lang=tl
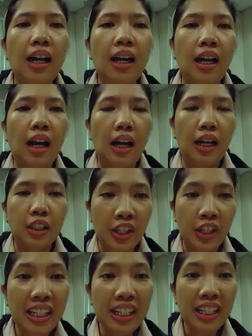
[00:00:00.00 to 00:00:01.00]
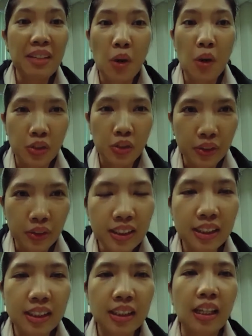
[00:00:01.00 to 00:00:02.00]
uh, training
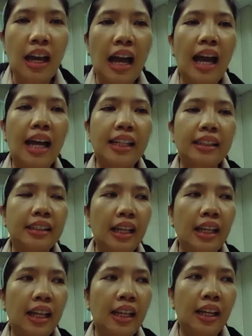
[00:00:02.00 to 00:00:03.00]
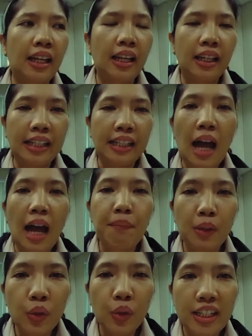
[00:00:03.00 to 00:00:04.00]
modules at na
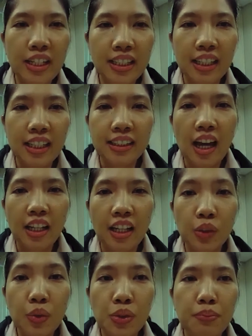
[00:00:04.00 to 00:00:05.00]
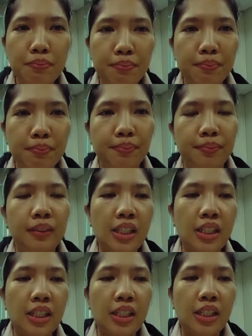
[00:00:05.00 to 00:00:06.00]
naka-upload na siya sa YouTube
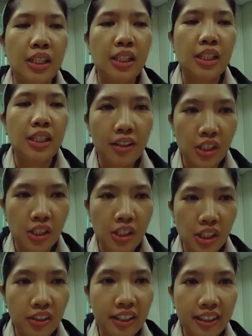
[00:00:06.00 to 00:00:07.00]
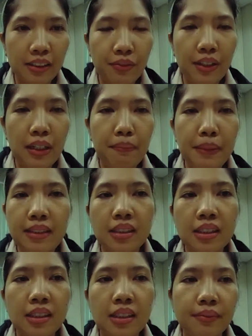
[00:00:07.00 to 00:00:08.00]
channel ng G-Risk Philippines.
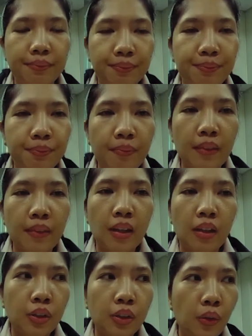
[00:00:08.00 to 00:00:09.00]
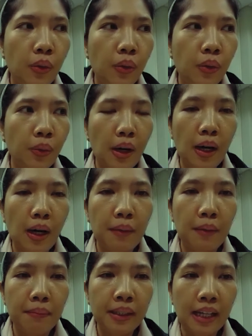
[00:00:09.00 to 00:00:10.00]
So, um,
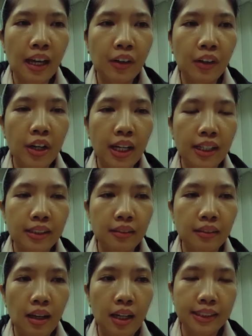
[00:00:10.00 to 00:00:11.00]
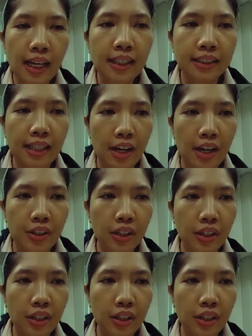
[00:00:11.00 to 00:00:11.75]
magkakaroon ng uh, isang session